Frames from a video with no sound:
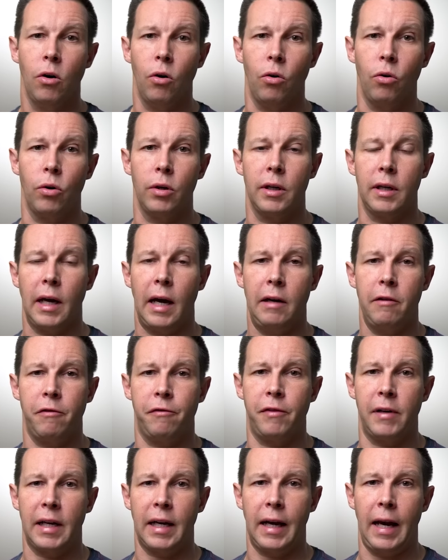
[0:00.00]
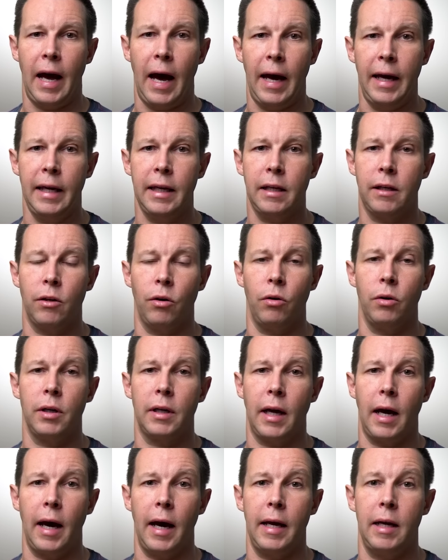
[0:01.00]
und ein Vergleich
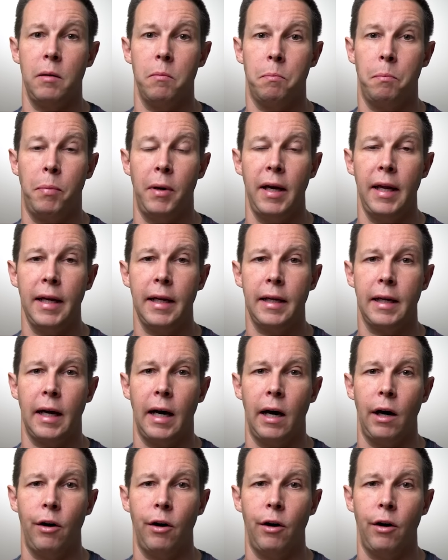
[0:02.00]
und ein Blick